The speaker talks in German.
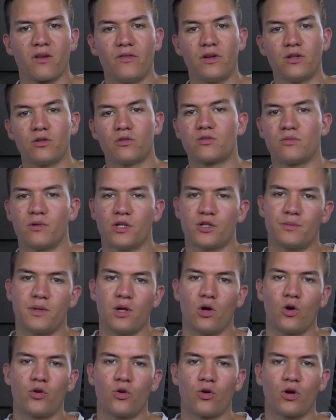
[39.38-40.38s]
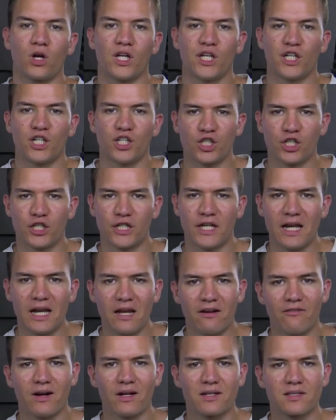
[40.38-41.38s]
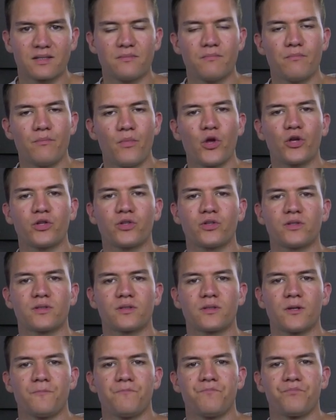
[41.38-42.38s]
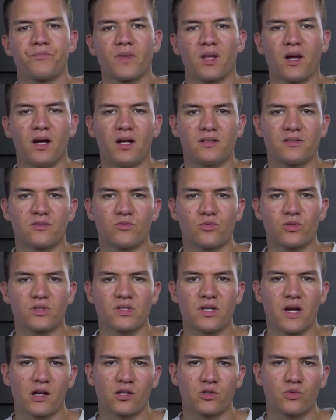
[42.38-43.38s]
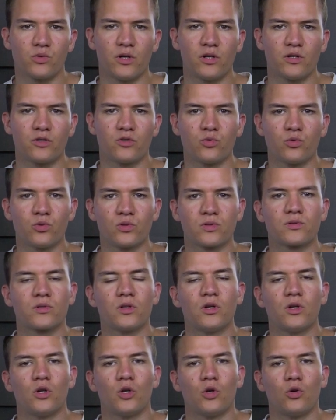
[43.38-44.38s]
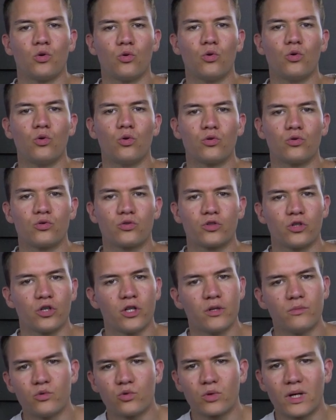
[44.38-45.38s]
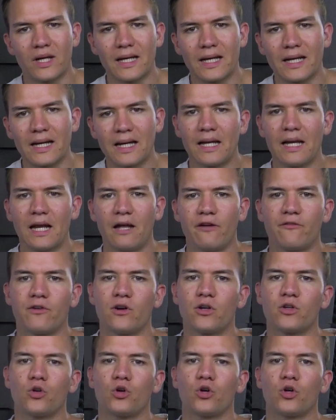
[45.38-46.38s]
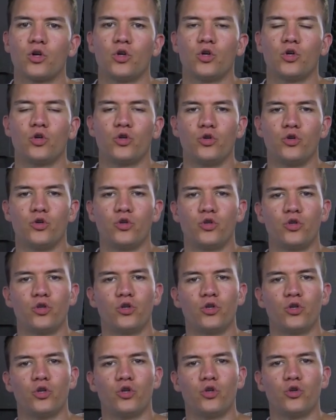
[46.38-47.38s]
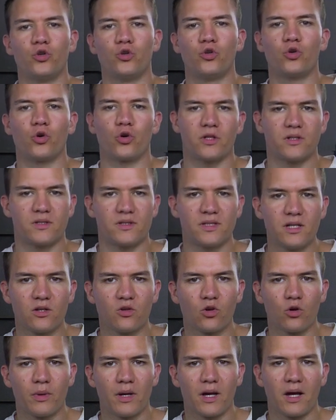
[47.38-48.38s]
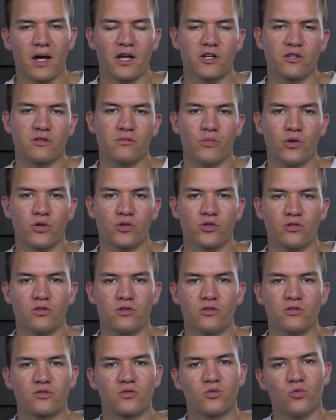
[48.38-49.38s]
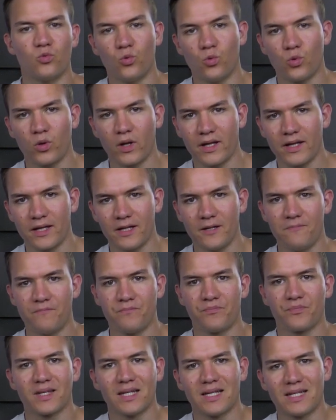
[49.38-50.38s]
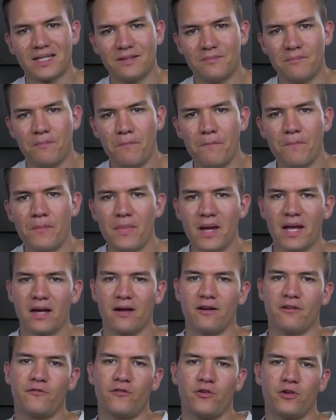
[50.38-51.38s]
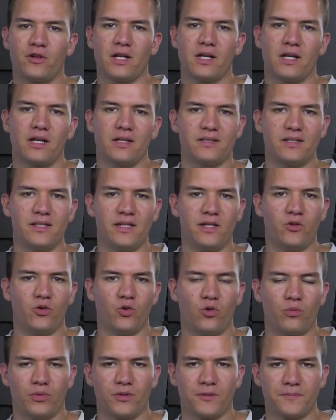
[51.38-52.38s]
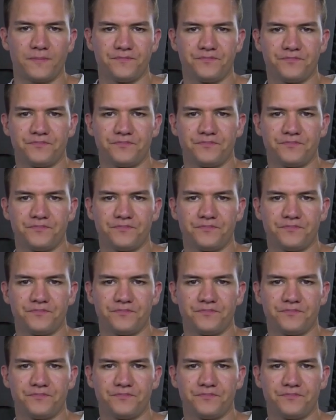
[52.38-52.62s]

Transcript: Wenn du zum Beispiel auch noch schneller wachsen möchtest, als du es aktuell tust und äh, eben du generell einfach noch eine neue Zielgruppe erreichen möchtest oder eben mehr von deiner Zielgruppe.